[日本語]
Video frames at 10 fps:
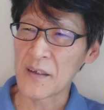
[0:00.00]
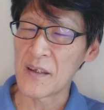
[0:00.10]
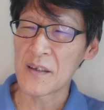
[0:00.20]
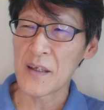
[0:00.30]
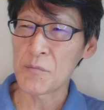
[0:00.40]

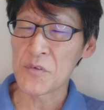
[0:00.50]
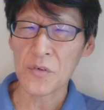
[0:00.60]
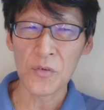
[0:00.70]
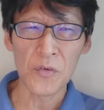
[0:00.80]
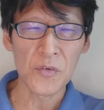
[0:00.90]
KK 息
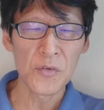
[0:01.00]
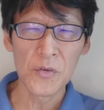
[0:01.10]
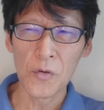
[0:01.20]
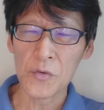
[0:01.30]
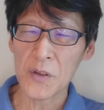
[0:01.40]
子の
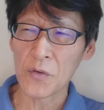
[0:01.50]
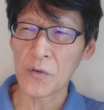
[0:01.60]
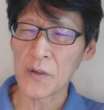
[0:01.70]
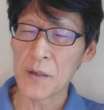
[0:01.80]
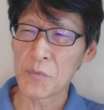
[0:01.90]
ニューヨークで
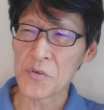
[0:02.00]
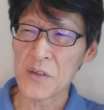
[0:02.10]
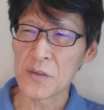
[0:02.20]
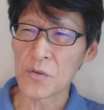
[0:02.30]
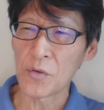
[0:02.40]
の M 子
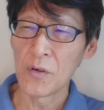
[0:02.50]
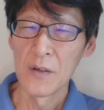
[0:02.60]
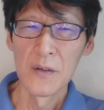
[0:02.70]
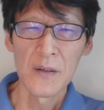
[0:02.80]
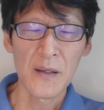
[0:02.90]
さんとの、
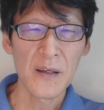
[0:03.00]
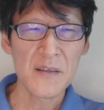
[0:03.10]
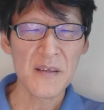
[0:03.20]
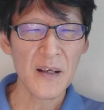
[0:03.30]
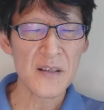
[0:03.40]

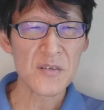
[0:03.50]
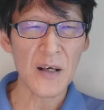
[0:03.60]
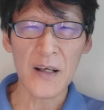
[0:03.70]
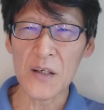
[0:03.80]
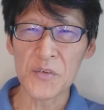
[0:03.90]
えー、生活を
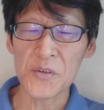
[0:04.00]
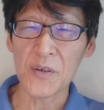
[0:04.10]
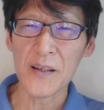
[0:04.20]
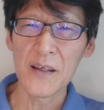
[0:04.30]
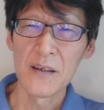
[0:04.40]
明るいと
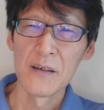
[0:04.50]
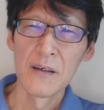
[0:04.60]
かね、